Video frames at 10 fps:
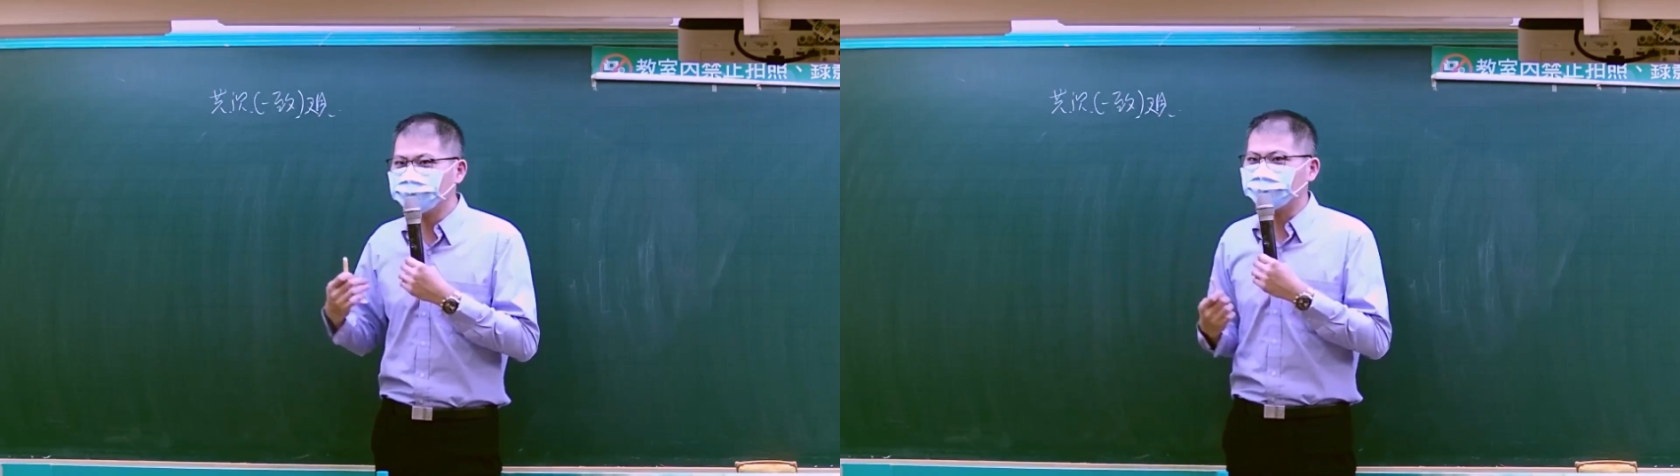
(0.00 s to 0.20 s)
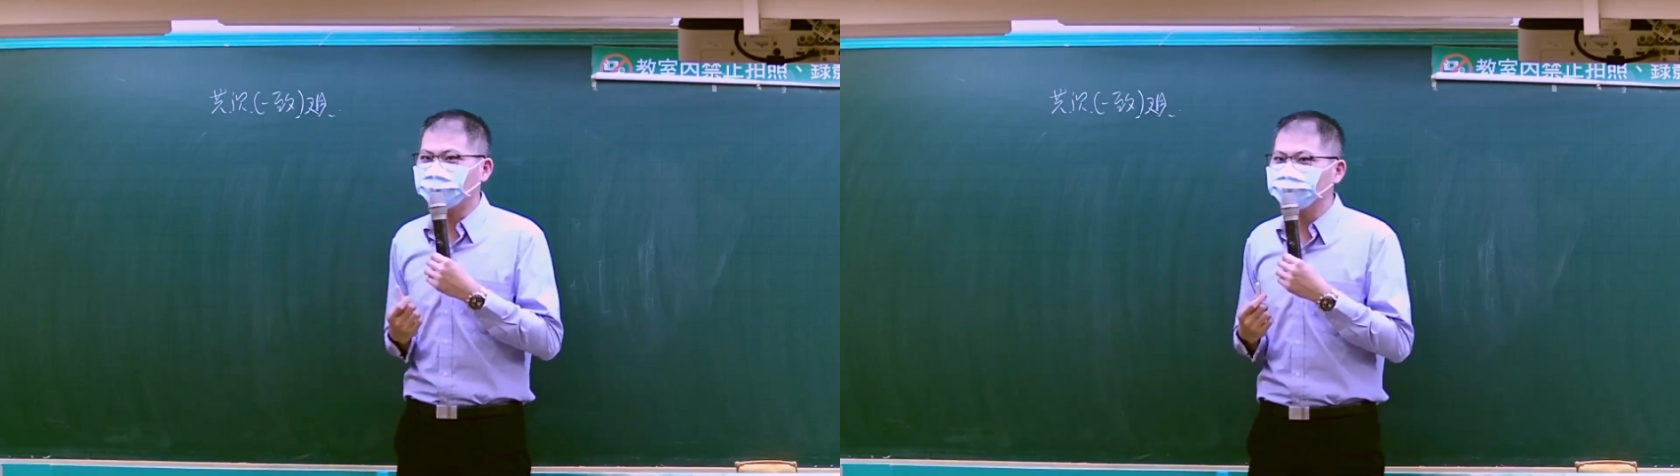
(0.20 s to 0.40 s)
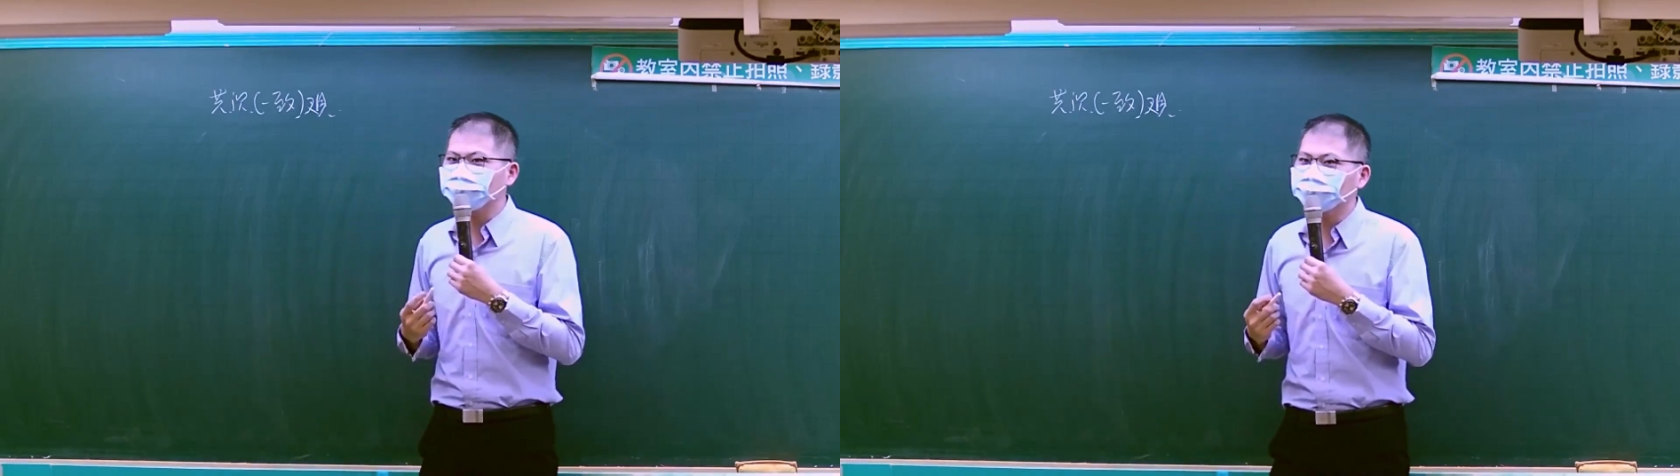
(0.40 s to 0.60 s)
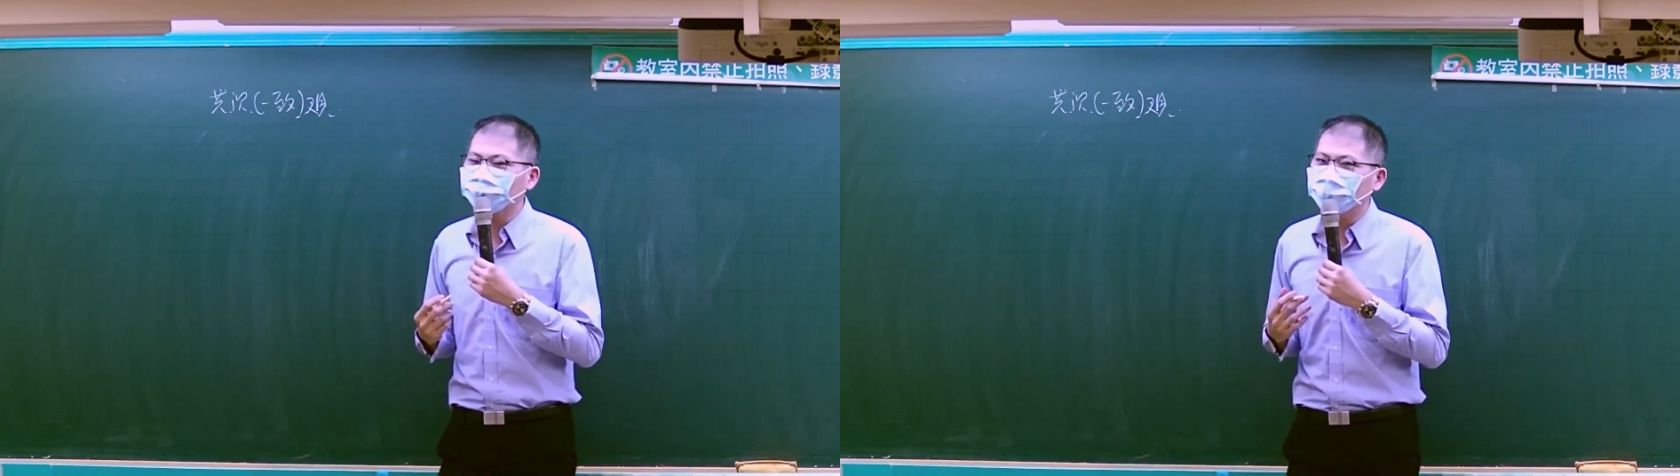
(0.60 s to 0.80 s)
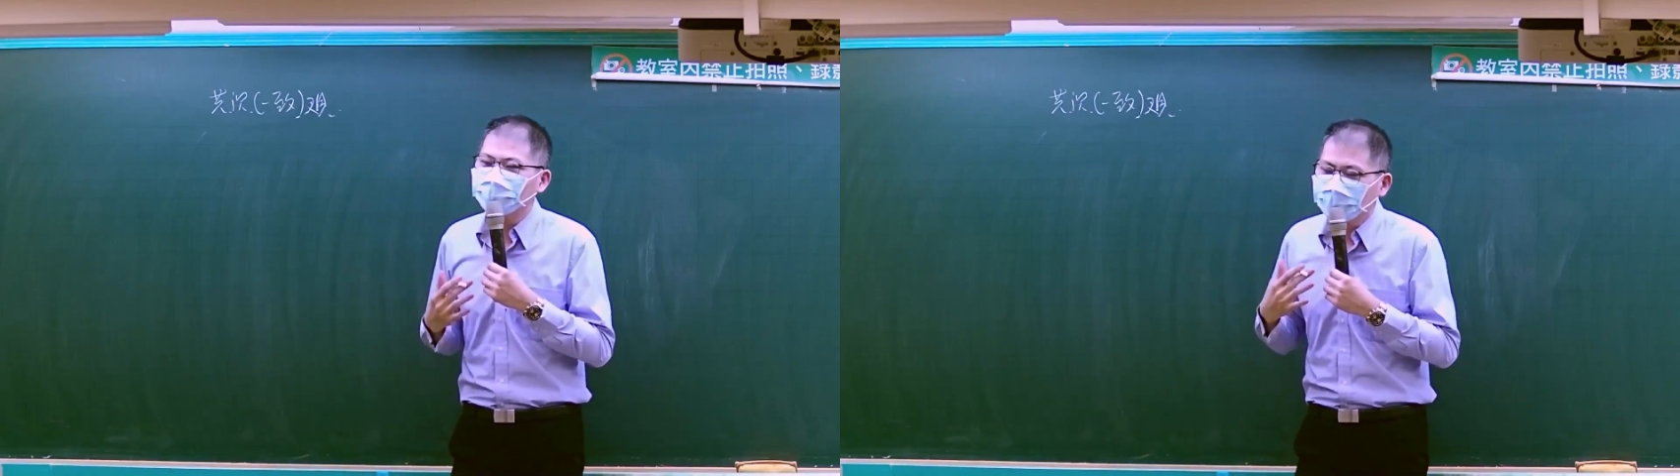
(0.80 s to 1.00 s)
很简单，所以
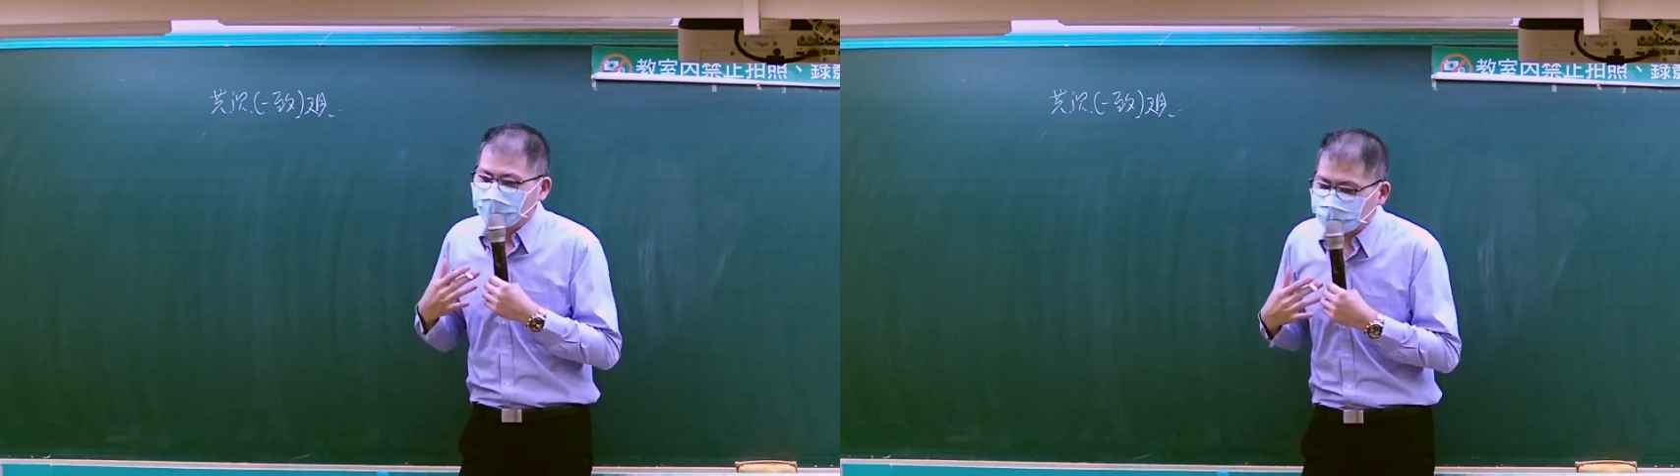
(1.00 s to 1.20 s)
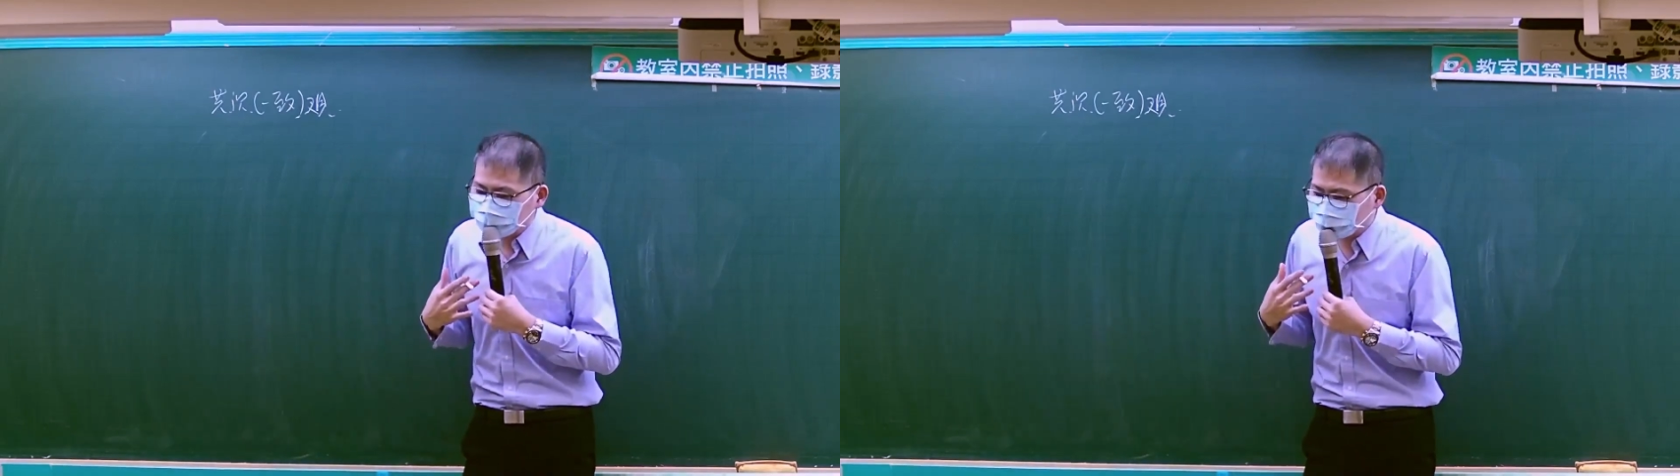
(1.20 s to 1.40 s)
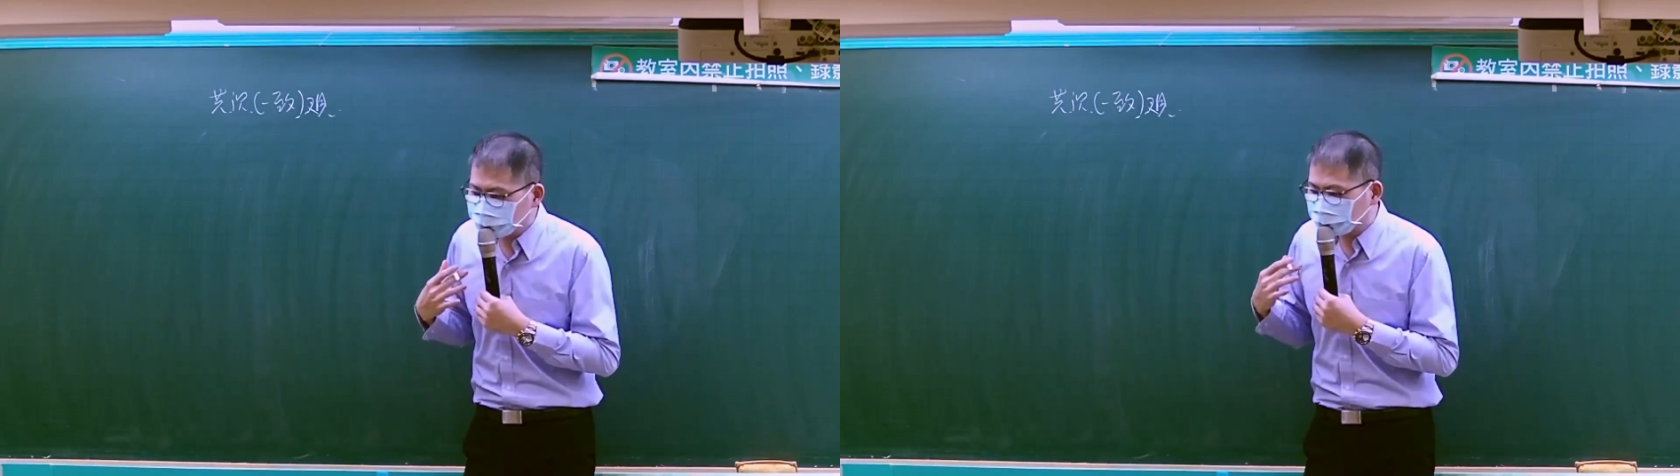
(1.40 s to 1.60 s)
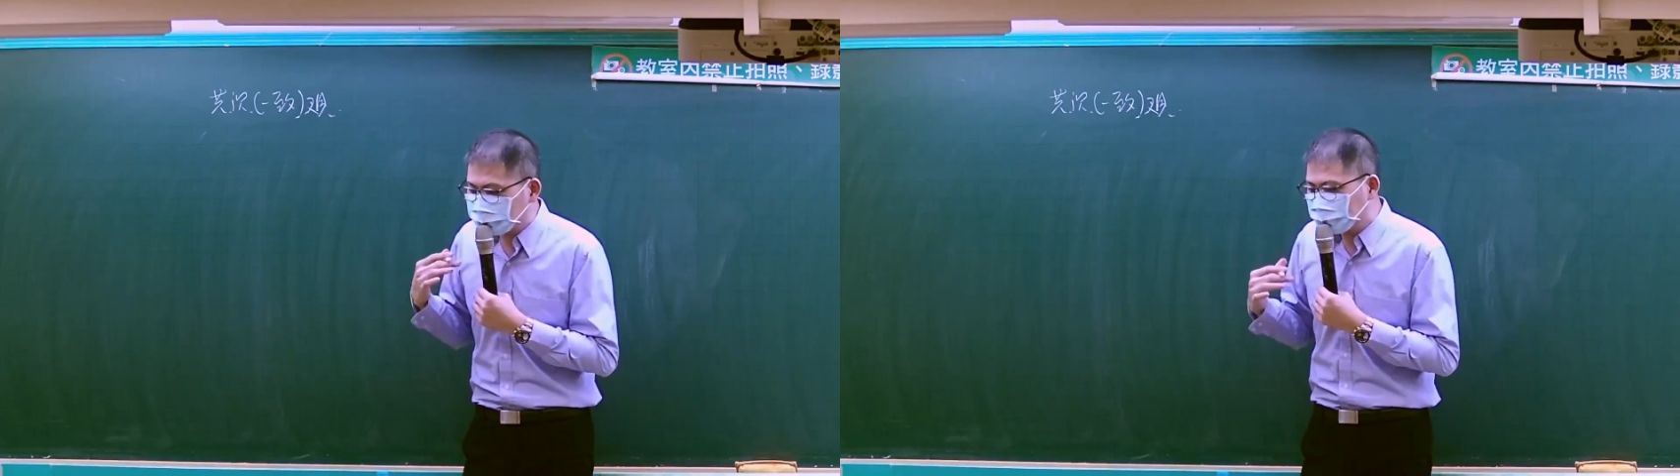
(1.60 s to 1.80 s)
的话，你一定要